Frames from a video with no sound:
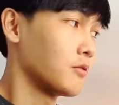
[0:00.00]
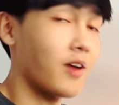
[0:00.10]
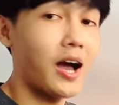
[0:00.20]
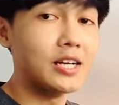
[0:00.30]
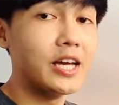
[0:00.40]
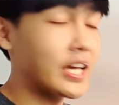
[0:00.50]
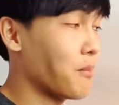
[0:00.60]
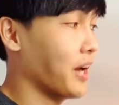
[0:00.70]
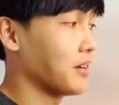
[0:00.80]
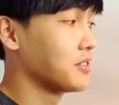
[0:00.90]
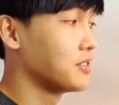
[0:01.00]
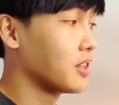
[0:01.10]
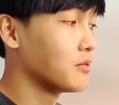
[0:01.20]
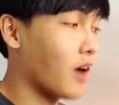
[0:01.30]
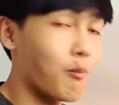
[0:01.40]
và khi các bạn
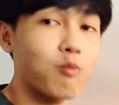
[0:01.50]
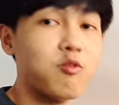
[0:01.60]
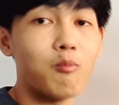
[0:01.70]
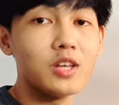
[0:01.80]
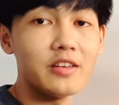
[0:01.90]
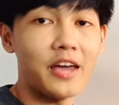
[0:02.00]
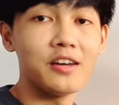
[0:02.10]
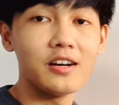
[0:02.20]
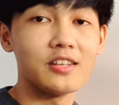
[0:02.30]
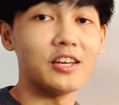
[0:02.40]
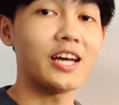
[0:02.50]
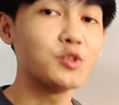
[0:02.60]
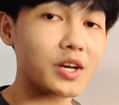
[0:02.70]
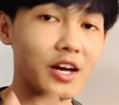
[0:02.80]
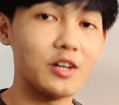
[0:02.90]
nhìn vào một vòng như vậy á, thì cái
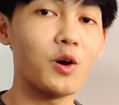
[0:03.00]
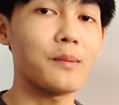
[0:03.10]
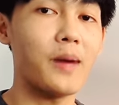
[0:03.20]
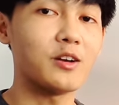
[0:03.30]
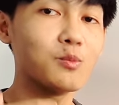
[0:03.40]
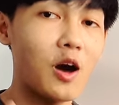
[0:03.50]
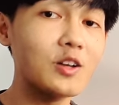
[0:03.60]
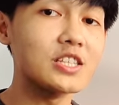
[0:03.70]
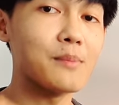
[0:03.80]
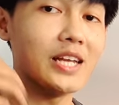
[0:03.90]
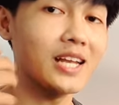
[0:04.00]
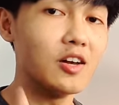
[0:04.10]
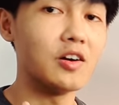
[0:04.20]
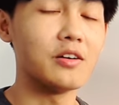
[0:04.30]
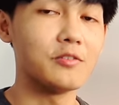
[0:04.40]
suy nghĩ của các bạn lúc đó nó sẽ bị đánh
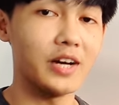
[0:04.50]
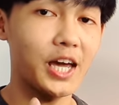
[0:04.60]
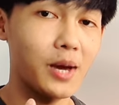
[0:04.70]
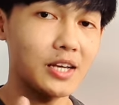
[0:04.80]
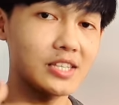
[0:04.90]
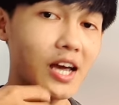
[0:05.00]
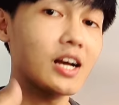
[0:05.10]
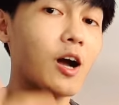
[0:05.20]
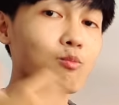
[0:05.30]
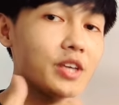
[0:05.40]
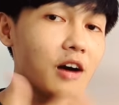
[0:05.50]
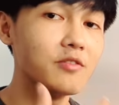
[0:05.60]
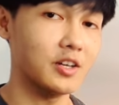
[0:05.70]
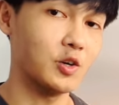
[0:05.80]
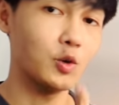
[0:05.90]
lừa và các bạn sẽ không nhớ
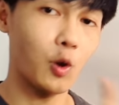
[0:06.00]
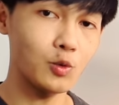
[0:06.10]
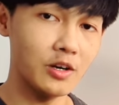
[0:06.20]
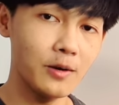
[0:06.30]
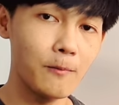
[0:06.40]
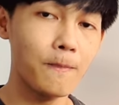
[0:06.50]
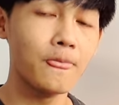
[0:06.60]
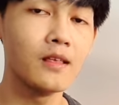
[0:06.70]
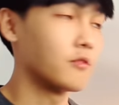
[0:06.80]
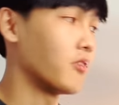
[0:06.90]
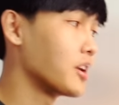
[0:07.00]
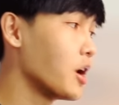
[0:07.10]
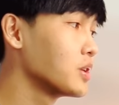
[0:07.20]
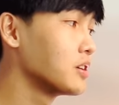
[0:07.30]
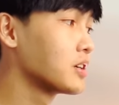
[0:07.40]
về người yêu cũ nữa và
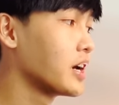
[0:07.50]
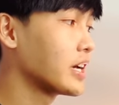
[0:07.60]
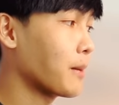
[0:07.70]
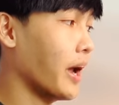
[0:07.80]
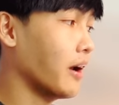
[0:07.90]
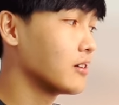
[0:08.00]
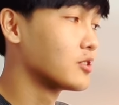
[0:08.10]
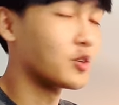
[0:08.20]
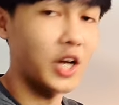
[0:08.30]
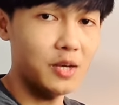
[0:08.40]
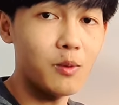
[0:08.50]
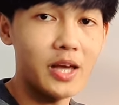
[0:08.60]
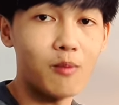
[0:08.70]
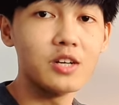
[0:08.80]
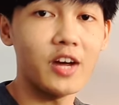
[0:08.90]
nếu như khi các bạn nghĩ một
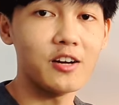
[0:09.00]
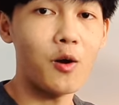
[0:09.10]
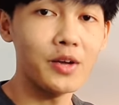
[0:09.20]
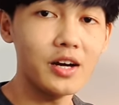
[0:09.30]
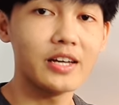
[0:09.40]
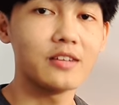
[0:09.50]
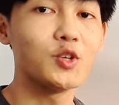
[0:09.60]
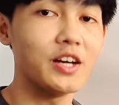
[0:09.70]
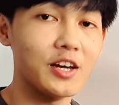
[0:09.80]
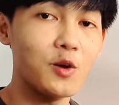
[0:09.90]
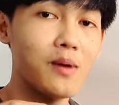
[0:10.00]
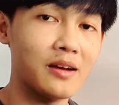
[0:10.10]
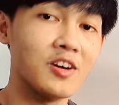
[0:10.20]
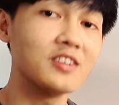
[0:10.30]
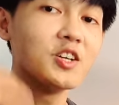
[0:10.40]
vòng như vậy rồi á suy nghĩ của
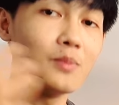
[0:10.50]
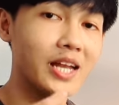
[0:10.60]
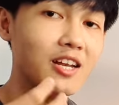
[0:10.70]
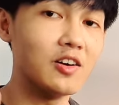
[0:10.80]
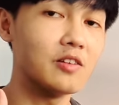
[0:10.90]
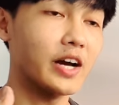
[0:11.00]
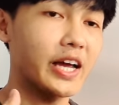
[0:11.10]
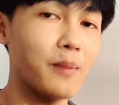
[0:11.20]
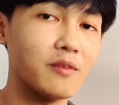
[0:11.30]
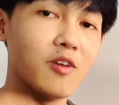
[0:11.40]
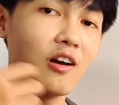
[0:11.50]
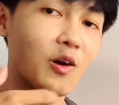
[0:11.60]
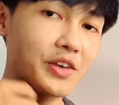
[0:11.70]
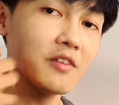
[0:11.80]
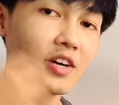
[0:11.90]
bạn vẫn chưa bị đánh lừa và các bạn vẫn
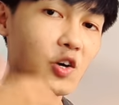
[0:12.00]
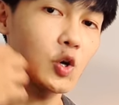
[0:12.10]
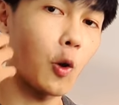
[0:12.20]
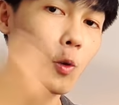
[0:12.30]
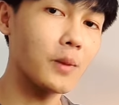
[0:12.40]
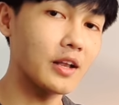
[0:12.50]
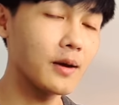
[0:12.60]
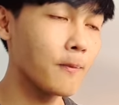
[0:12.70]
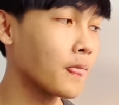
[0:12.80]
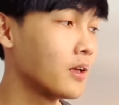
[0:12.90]
còn nhớ về người yêu cũ của mình á